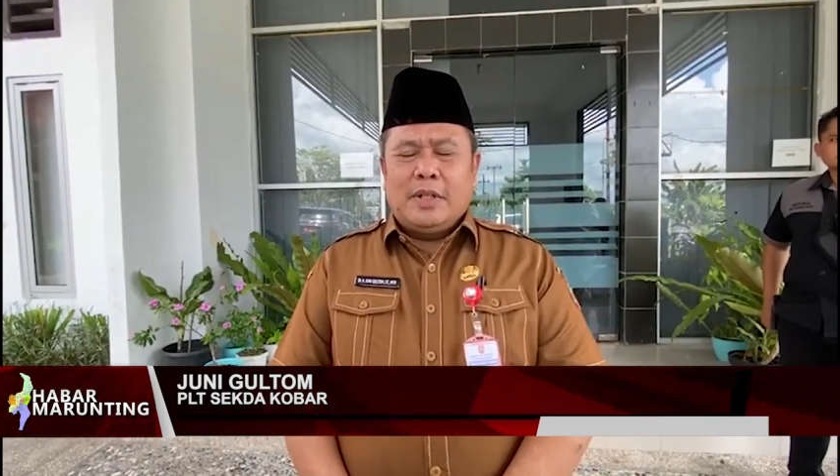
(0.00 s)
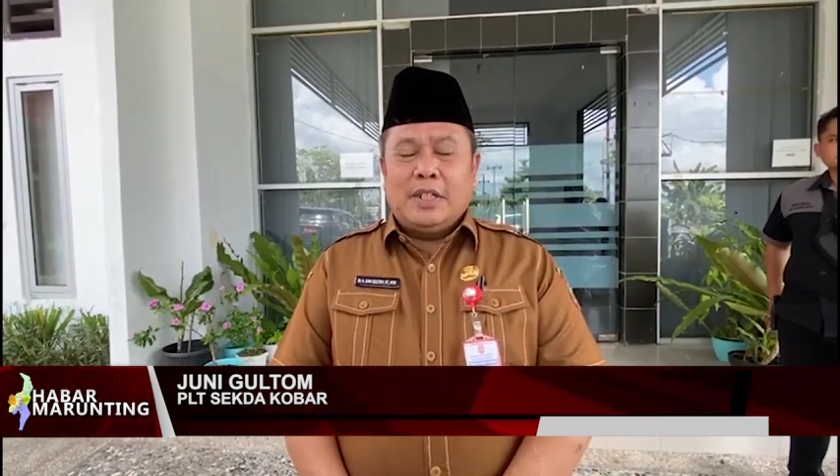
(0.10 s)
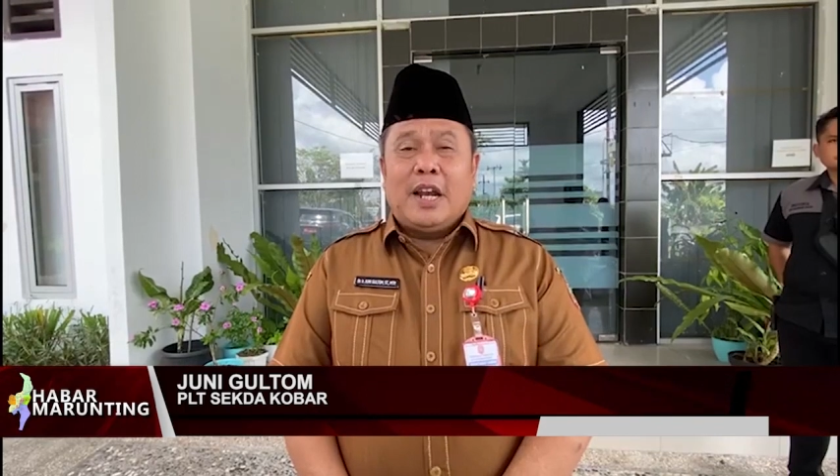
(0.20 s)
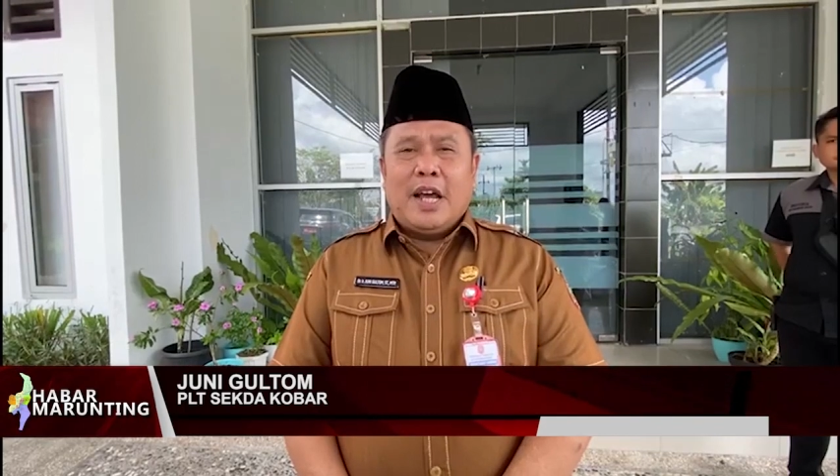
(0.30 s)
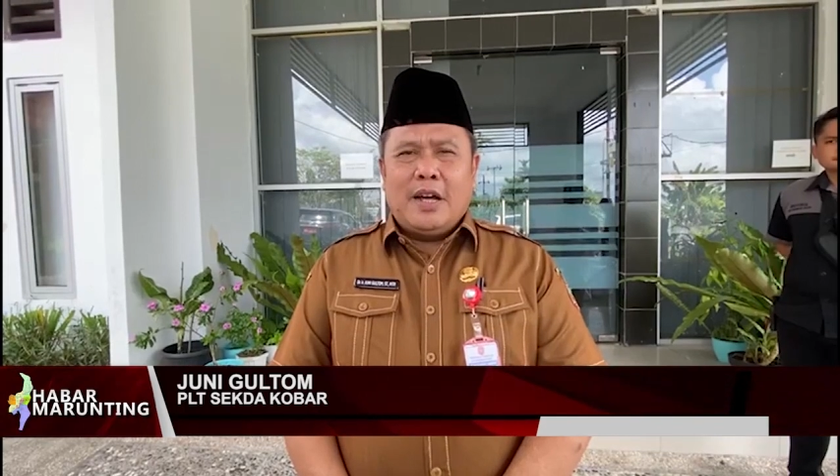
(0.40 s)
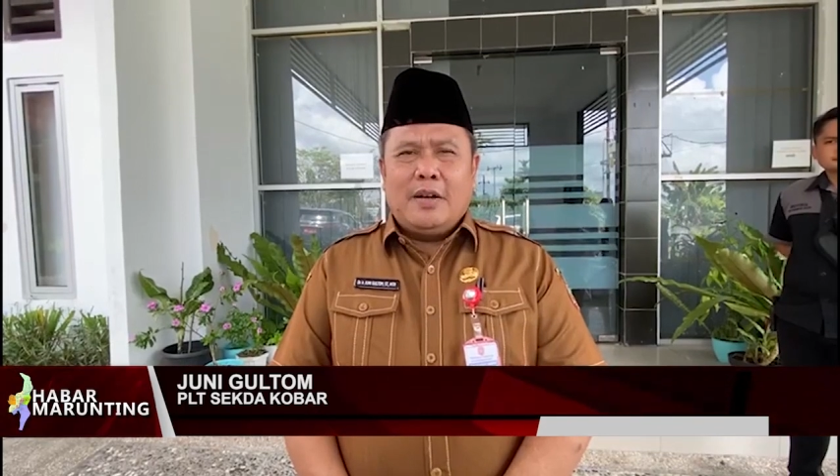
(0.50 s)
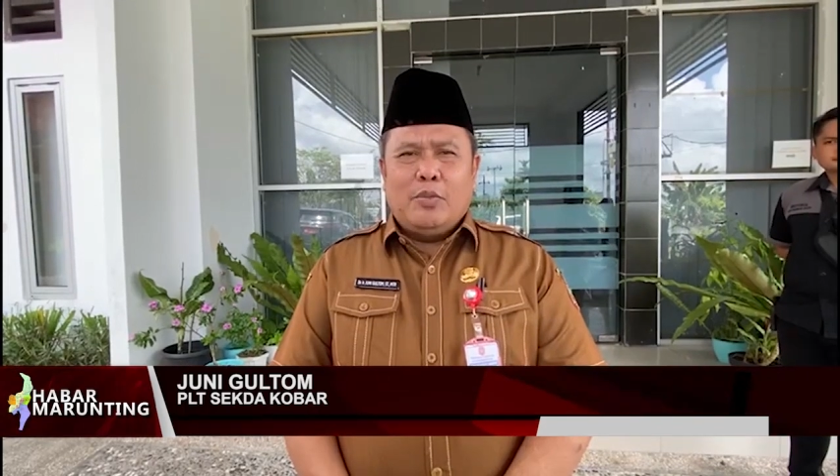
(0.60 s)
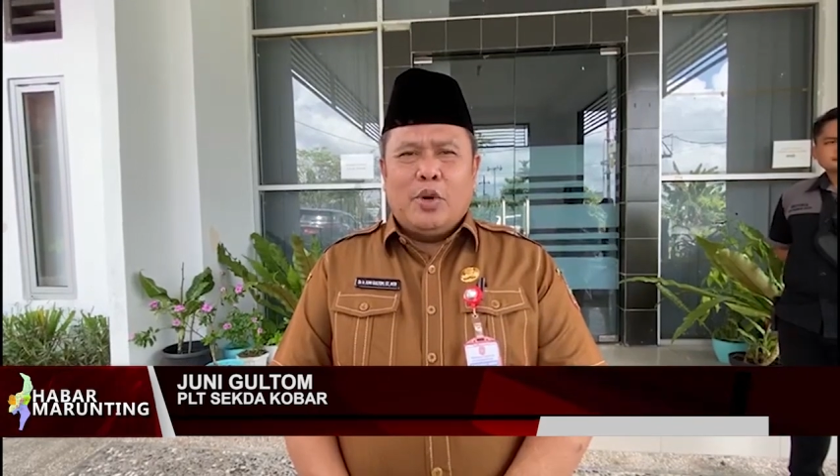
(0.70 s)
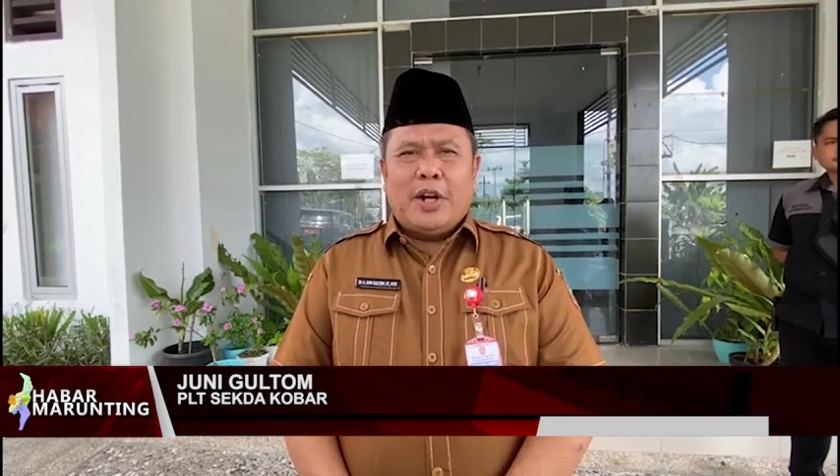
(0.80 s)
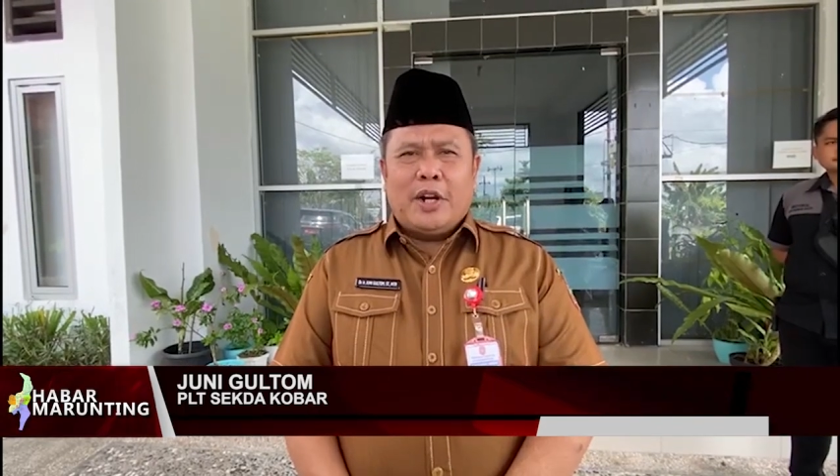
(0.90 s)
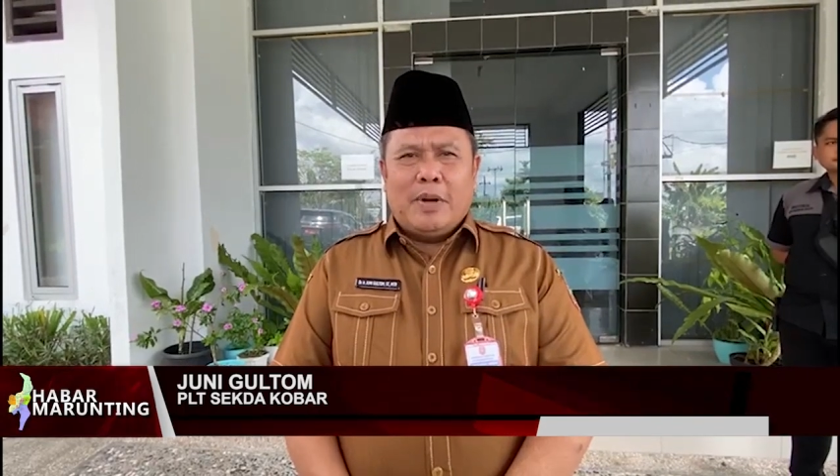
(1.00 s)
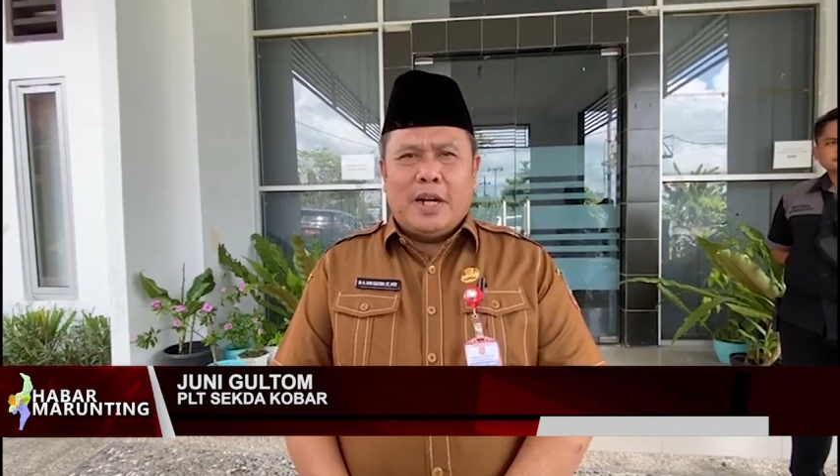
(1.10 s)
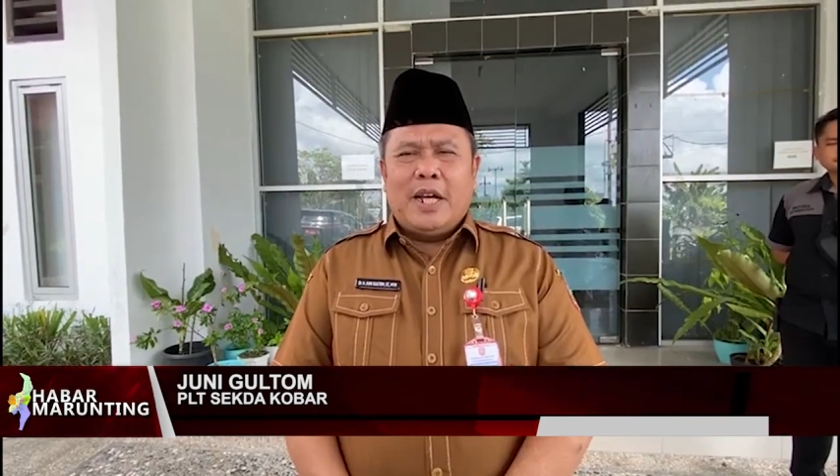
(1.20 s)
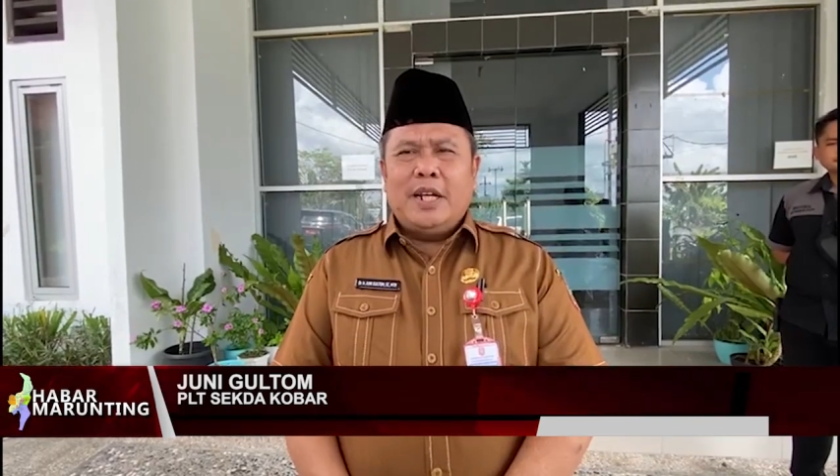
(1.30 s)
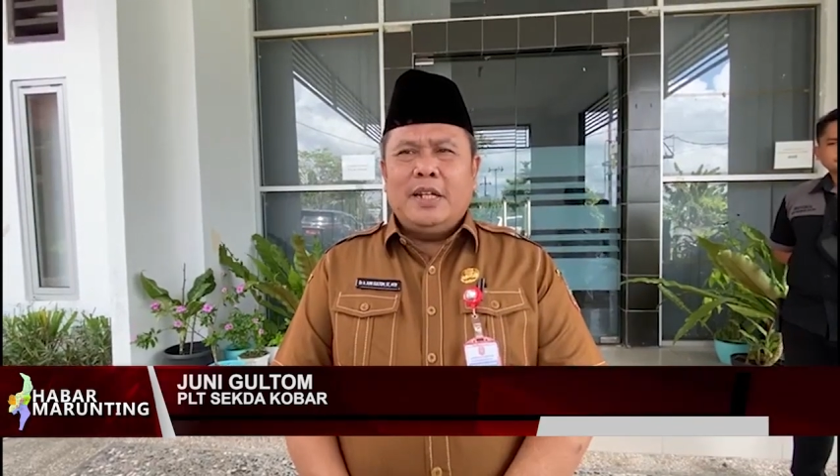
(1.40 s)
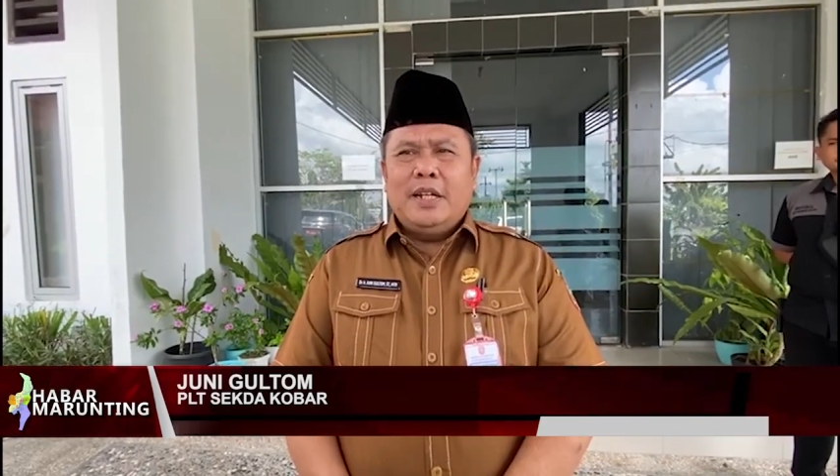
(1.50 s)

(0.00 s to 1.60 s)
menjelang bulan Ramadan,